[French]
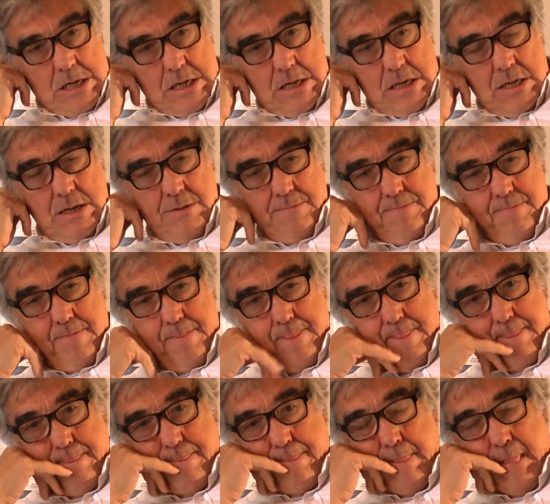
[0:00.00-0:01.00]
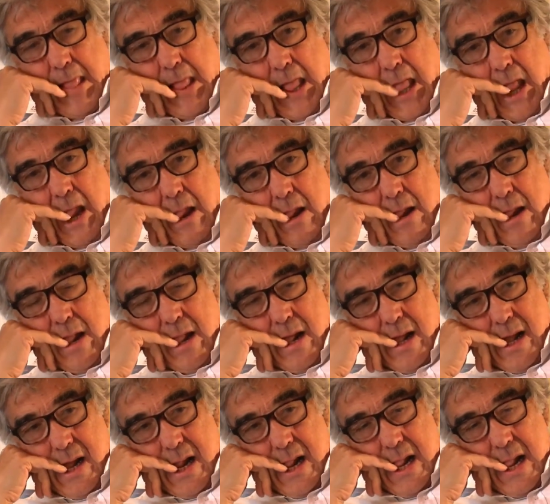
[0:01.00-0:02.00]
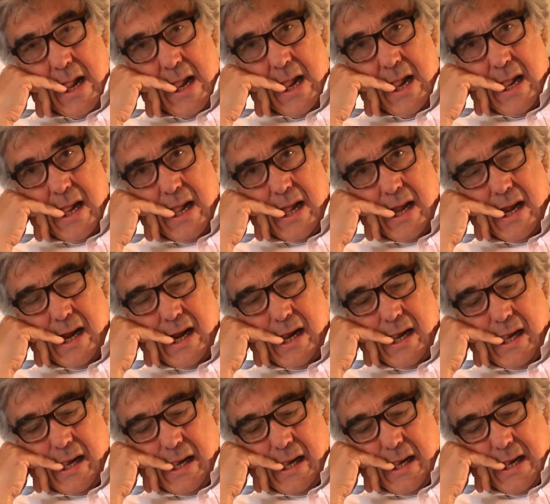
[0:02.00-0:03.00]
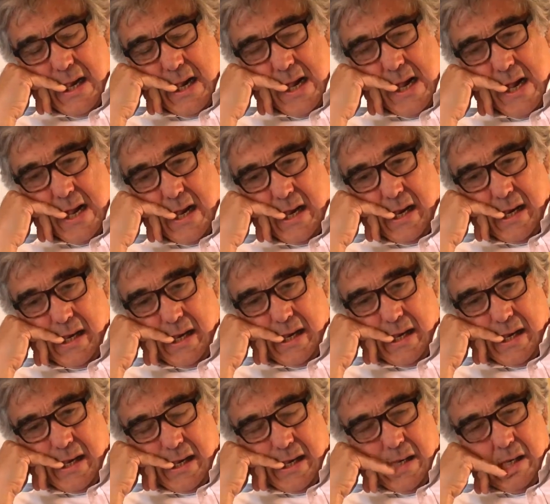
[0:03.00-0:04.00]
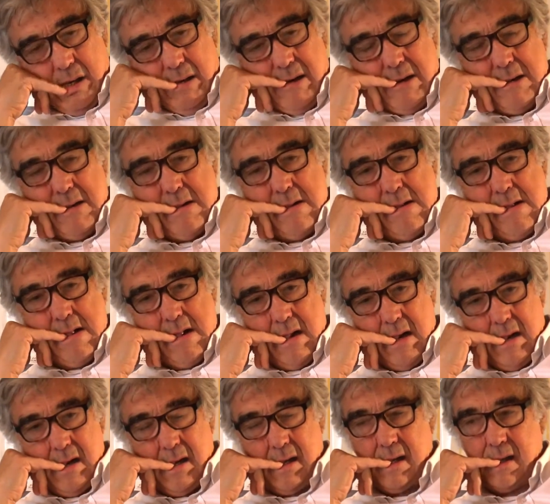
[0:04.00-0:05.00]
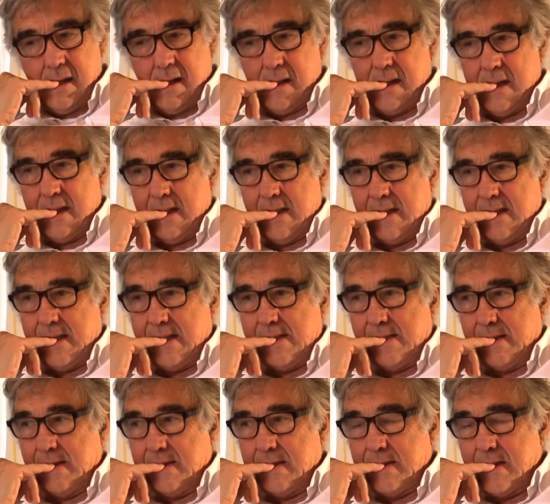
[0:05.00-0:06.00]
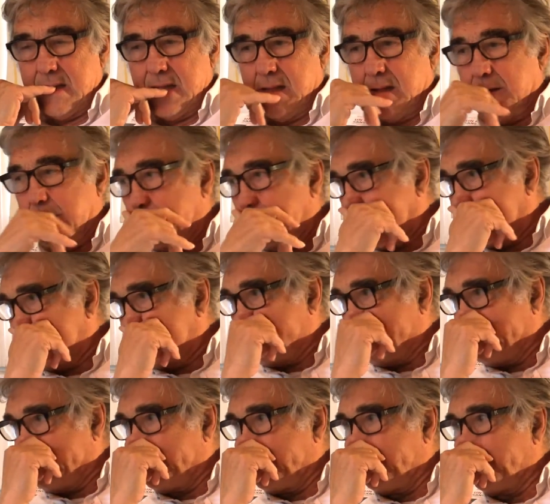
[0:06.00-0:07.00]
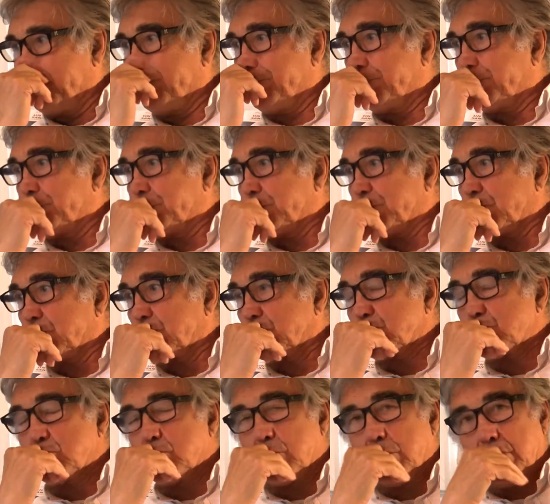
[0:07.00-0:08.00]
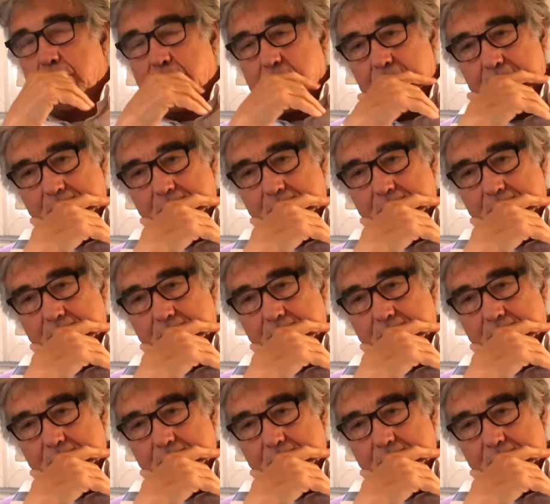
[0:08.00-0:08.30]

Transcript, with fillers: Peut-être peut-être euh, faire partir en sens inverse par rapport à, tout à l'heure, c'est-à-dire en gros, euh, euh, aujourd'hui, par rapport à ce que tu sais